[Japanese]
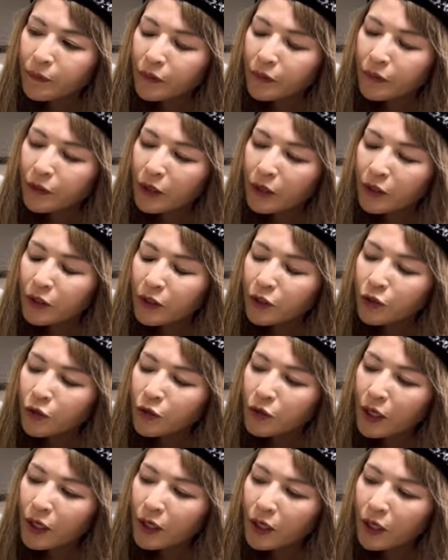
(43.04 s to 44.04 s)
で、
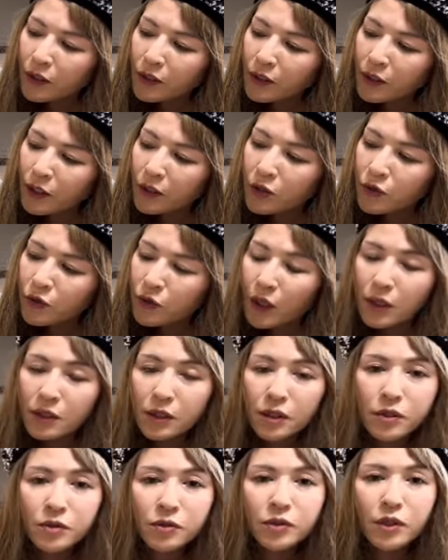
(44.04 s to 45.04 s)
9年間で9回
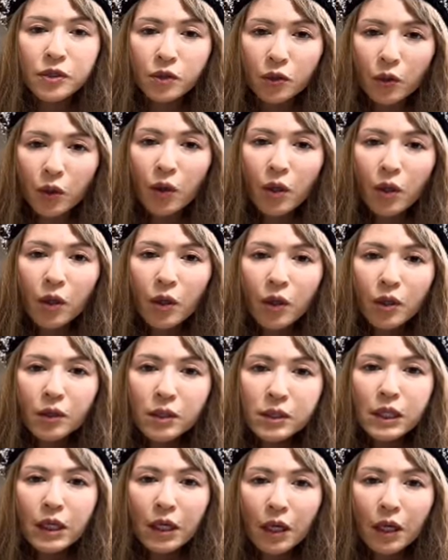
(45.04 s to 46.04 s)
座するでしょ
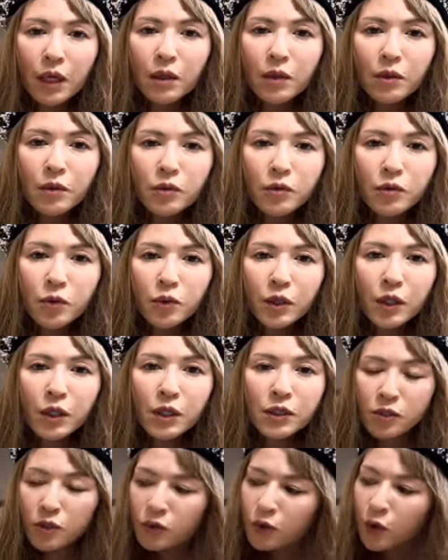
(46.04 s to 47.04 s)
じゃあ、とりあ
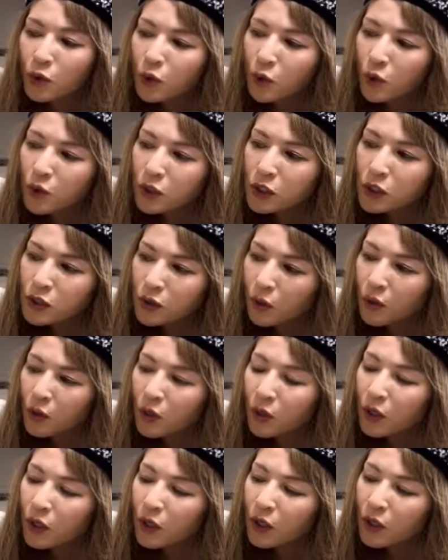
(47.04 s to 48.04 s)
えず、どの星
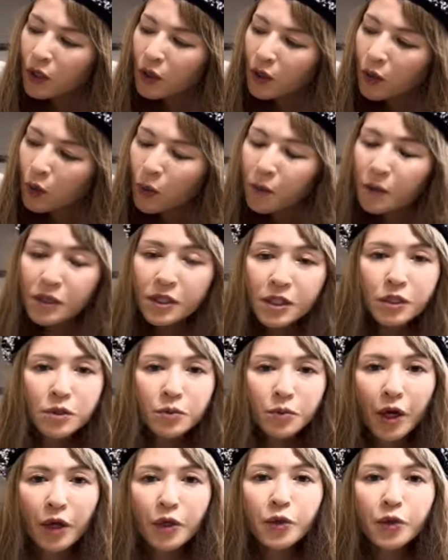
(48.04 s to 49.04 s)
の本命札
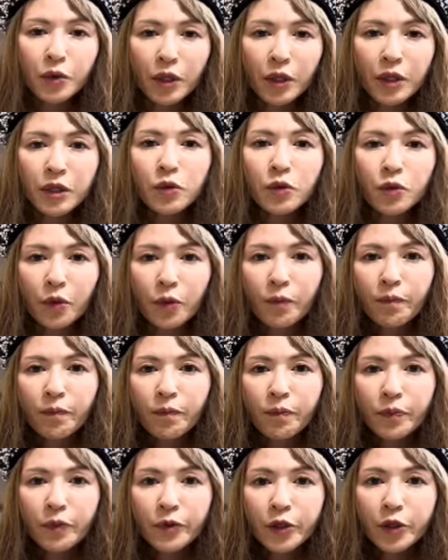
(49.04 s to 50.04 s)
もやるよねってこと。
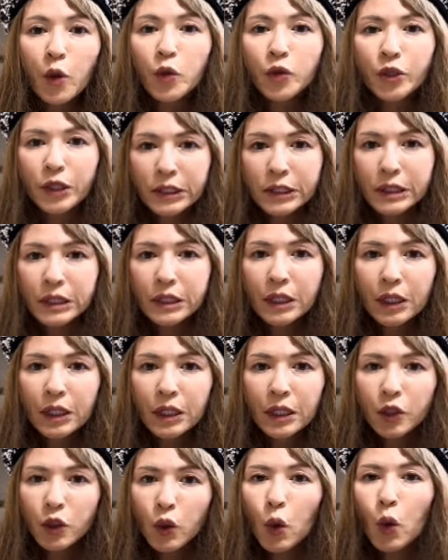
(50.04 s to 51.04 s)
今日です。
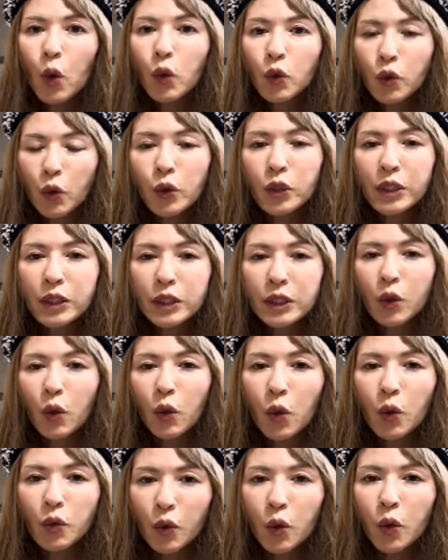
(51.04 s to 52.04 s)
今日の、今
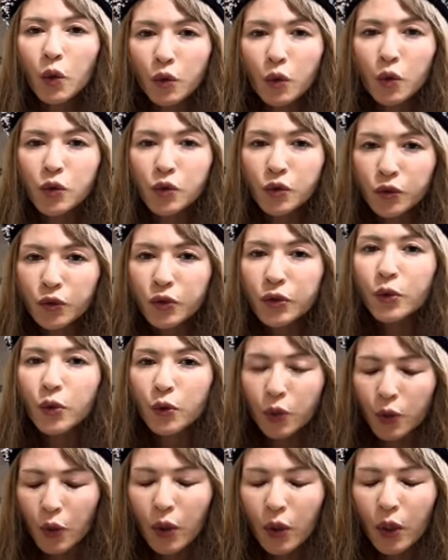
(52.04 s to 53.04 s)
日のことをするって
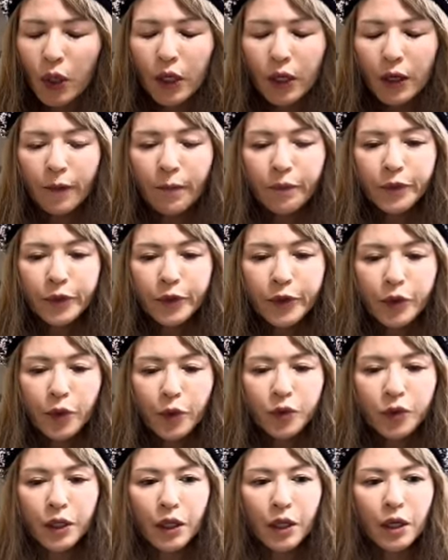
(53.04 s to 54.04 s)
こと。
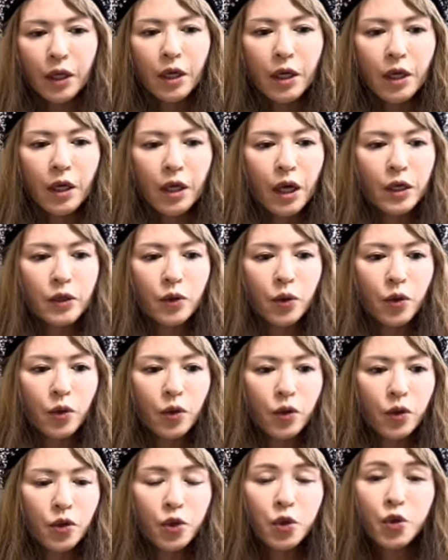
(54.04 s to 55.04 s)
今日って、あ
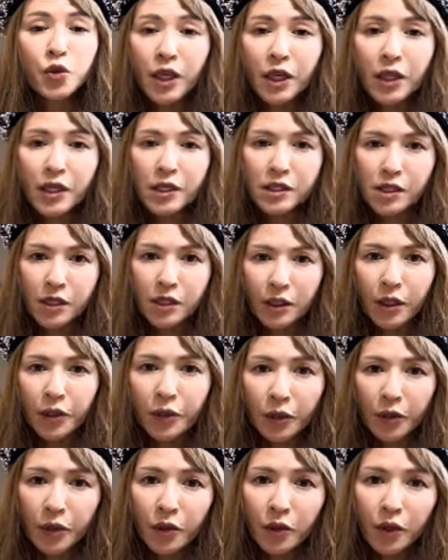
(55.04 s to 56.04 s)
の、today じゃない
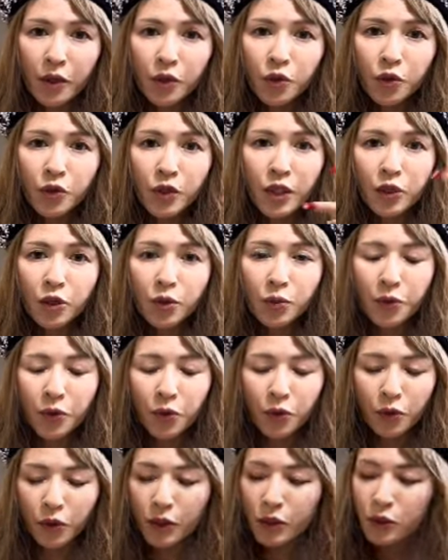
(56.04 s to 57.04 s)
よ。today,
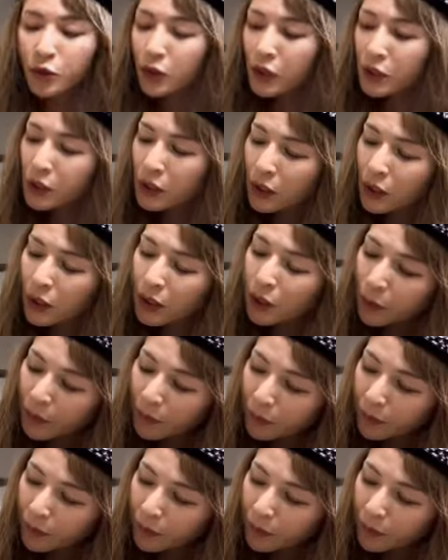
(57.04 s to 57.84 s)
tomorrow とかそんなんじゃないよ。